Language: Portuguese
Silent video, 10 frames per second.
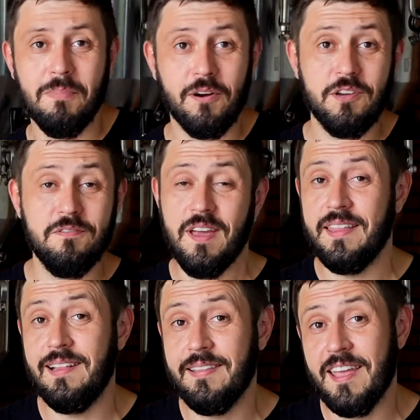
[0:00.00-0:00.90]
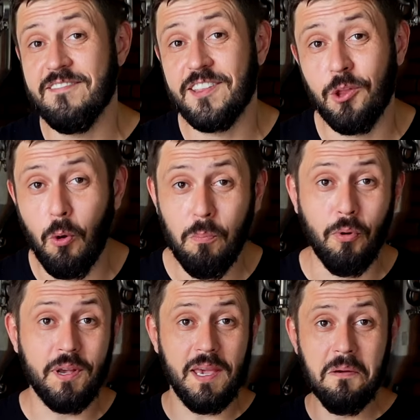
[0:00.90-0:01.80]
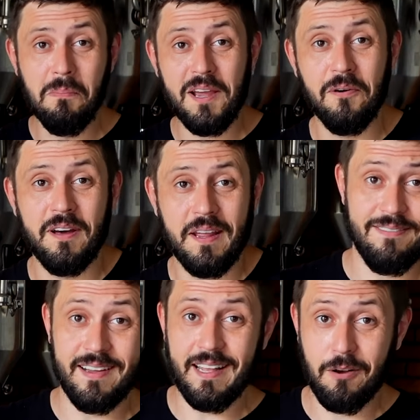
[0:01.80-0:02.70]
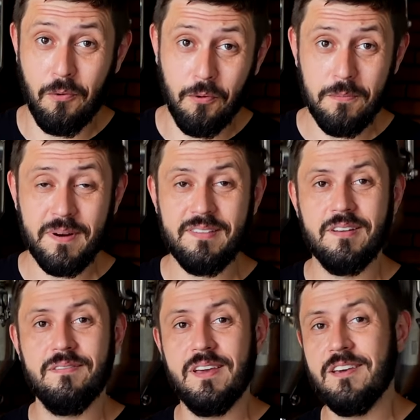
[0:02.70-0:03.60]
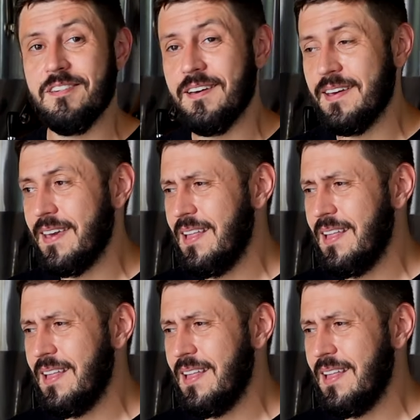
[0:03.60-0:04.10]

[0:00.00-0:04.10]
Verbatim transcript: O malte Viena ele tem uma torre um pouquinho maior. Ele vai dar cor para a cerveja.